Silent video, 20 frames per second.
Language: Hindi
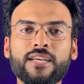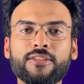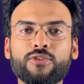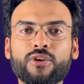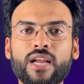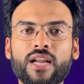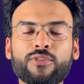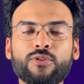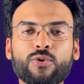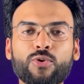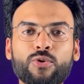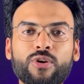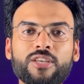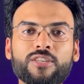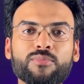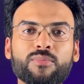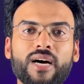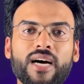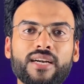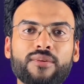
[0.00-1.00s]
तो यार दोनों ही
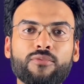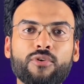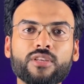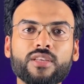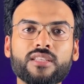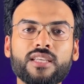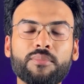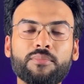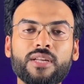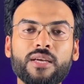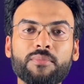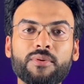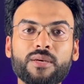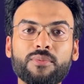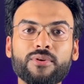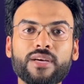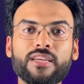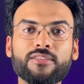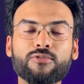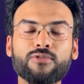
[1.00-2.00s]
स्मार्ट वॉचेस अपने अपने
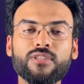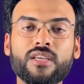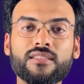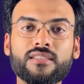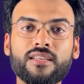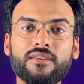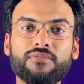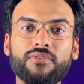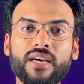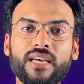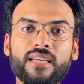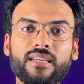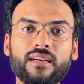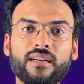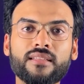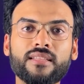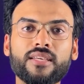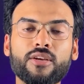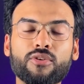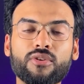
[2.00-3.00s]
प्राइस को जस्टिफाई
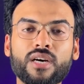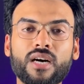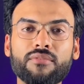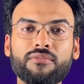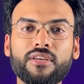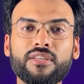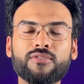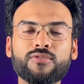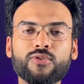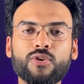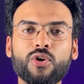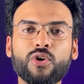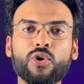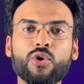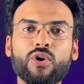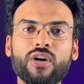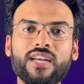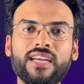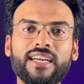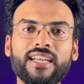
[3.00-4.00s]
करती है और काफ़ी स्ट्रॉन्ग
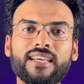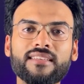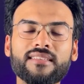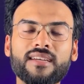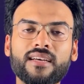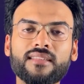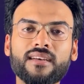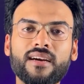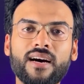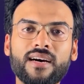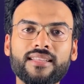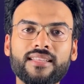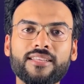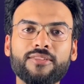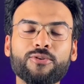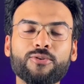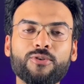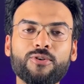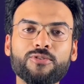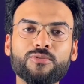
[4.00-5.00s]
क्वालिटी के साथ आती है
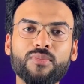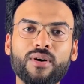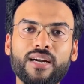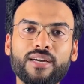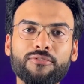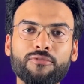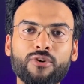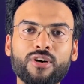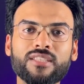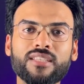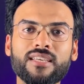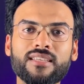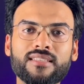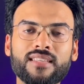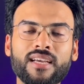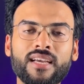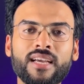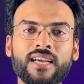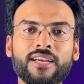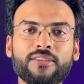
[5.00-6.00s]
दोनों स्मार्ट
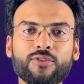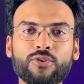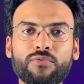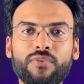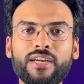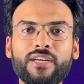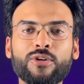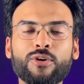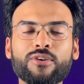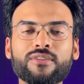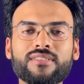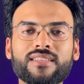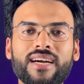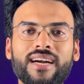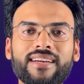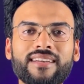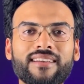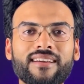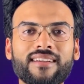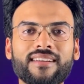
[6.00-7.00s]
वॉचेस तो वीडियो को
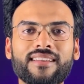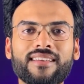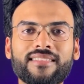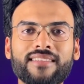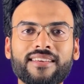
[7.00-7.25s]
स्टार्ट कर लेते